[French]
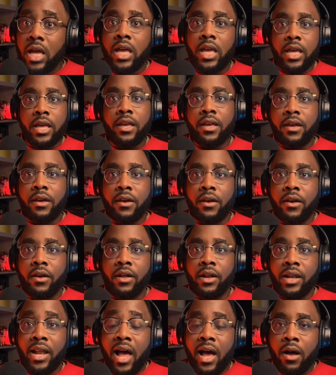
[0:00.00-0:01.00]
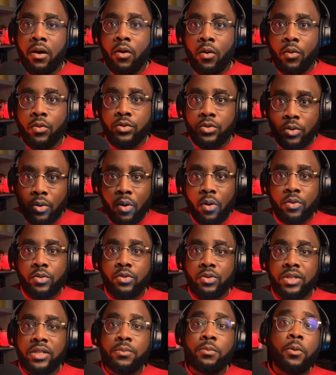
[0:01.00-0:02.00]
Et euh, là, on
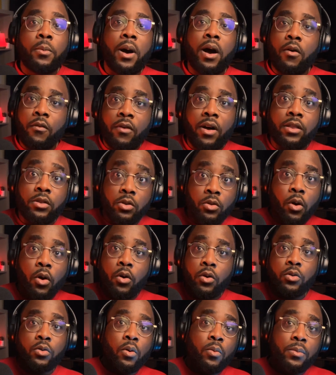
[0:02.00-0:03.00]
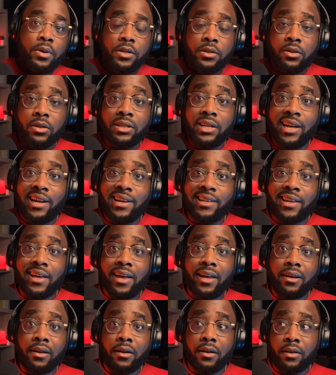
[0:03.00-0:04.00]
se, dit, bon, bah, on va retomber sur une
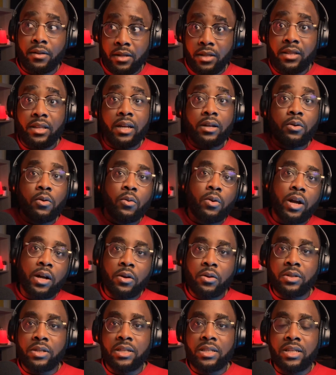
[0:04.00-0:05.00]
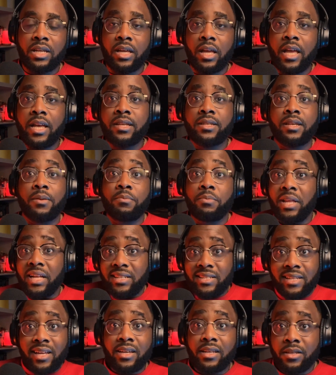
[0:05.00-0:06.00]
Galadriel telle qu'on la connaissait. Et c'est
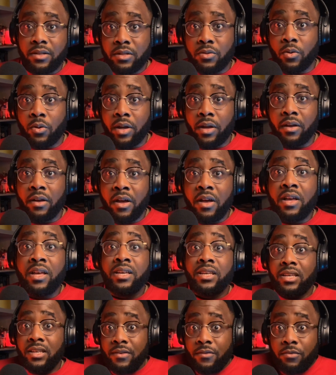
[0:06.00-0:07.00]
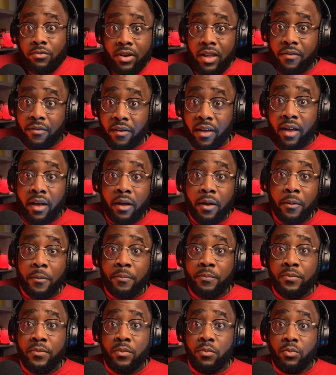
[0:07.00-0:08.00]
peut-être ça qu'ils auraient, voulaient faire,
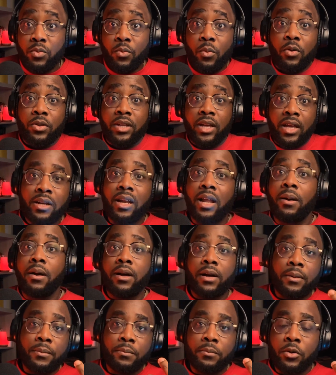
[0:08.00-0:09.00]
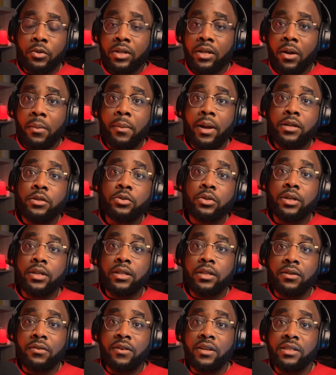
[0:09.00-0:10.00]
nous montrer la montée en
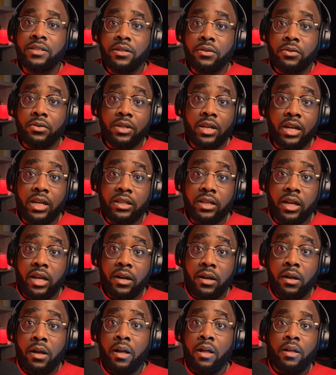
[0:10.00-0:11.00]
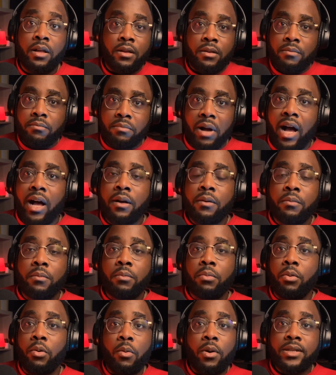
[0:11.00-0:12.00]
maturité, on va dire, de Galadriel. Bah,
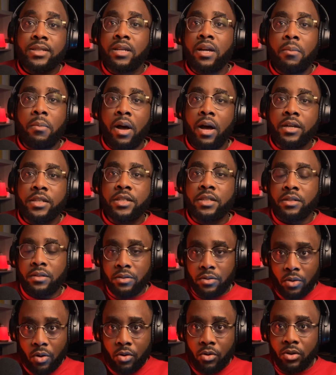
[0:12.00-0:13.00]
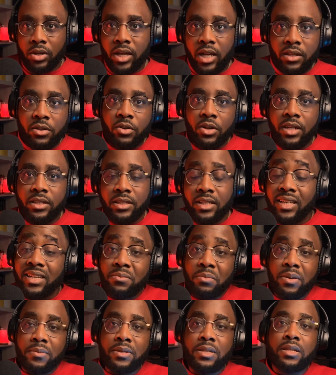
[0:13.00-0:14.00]
pour moi, ça marche dans le cadre de la série,
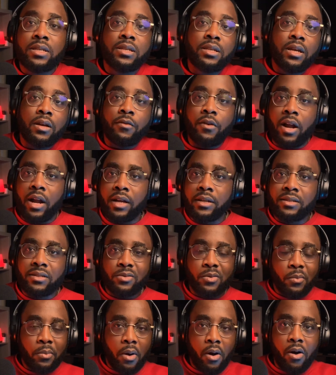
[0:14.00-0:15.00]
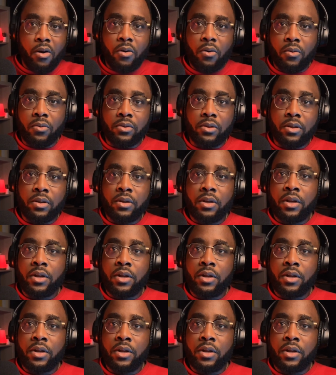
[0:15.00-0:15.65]
même si, voilà, si on prend en compte